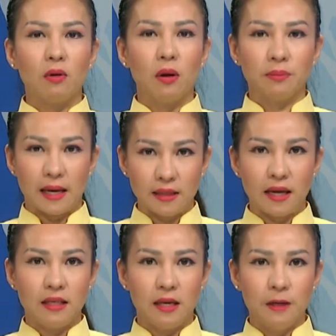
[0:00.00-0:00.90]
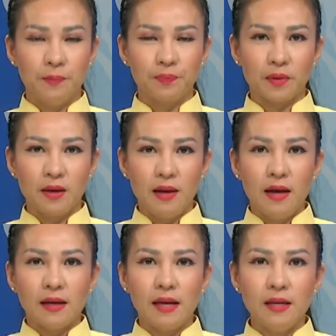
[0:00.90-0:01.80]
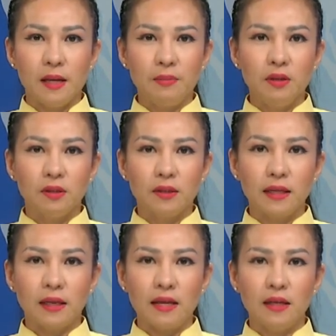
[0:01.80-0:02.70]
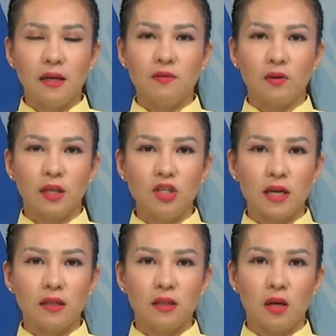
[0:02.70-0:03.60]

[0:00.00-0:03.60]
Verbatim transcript: gồm cả thai nhi. Khái niệm đưa tư cách cá nhân vào chính sách